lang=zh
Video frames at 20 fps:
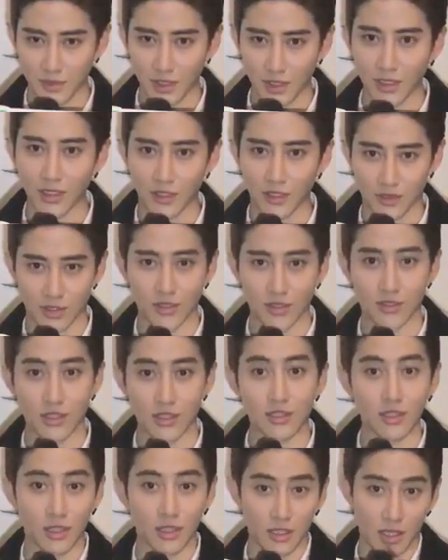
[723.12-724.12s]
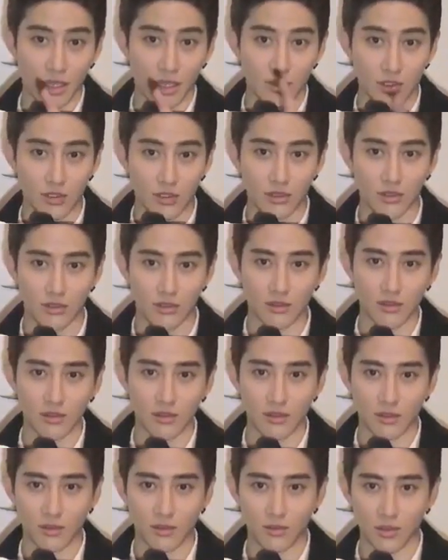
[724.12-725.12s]
很好吃，真的很好吃。
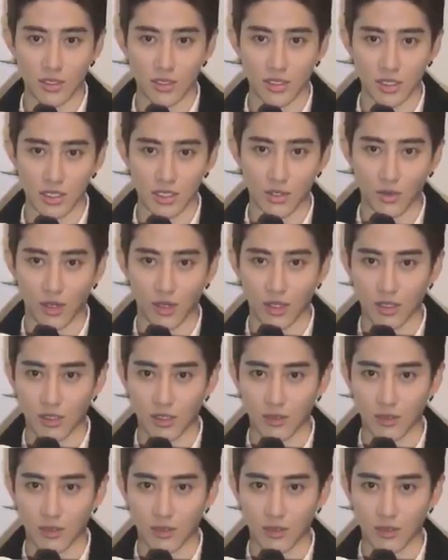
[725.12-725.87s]
那所以要对自己